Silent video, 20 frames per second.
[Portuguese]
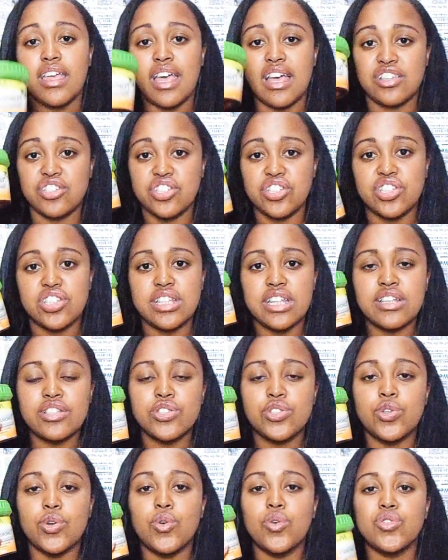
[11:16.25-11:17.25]
A gente
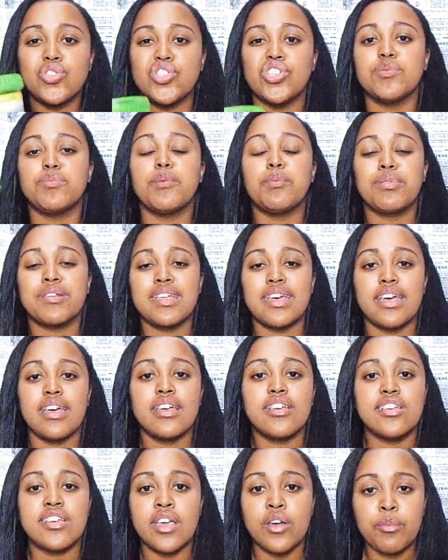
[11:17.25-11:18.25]
testou, tipo,
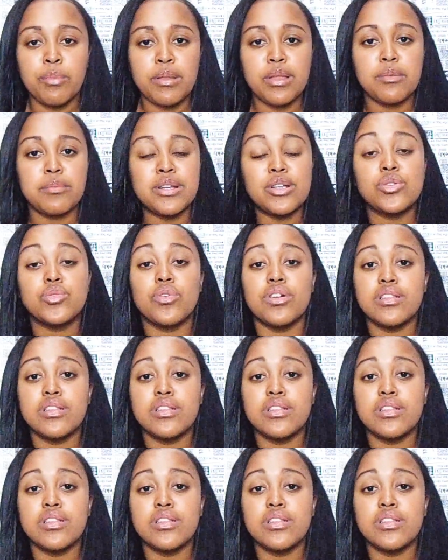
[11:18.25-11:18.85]
porque eu, pelo menos,